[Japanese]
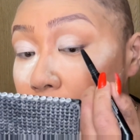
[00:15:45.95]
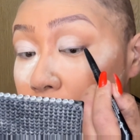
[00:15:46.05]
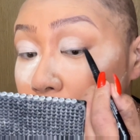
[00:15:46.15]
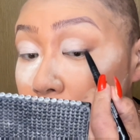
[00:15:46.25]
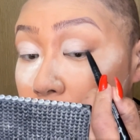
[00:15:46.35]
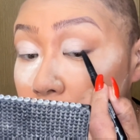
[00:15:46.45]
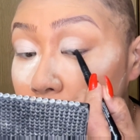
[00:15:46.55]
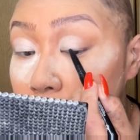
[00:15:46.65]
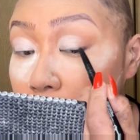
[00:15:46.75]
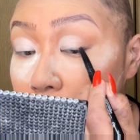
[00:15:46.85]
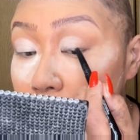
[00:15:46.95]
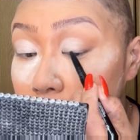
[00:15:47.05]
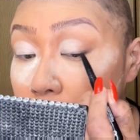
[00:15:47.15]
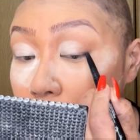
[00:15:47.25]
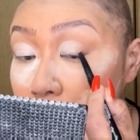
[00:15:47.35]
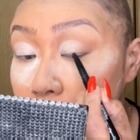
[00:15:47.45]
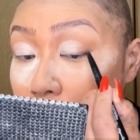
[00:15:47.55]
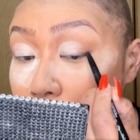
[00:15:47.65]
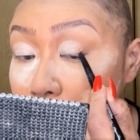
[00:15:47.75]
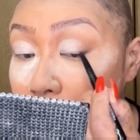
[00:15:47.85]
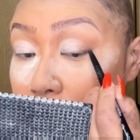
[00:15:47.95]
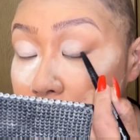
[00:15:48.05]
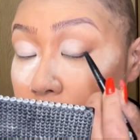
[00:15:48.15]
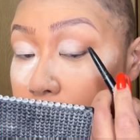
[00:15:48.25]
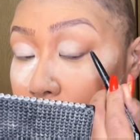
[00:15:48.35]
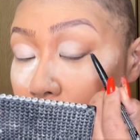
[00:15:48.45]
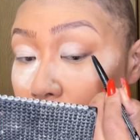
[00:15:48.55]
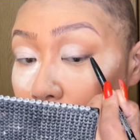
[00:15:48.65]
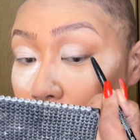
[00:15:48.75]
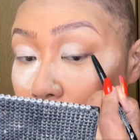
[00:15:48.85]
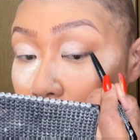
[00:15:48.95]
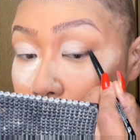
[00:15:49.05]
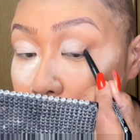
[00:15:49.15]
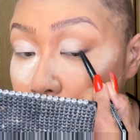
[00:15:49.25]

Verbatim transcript: ちょっと、ペンシル、なんていうのかな。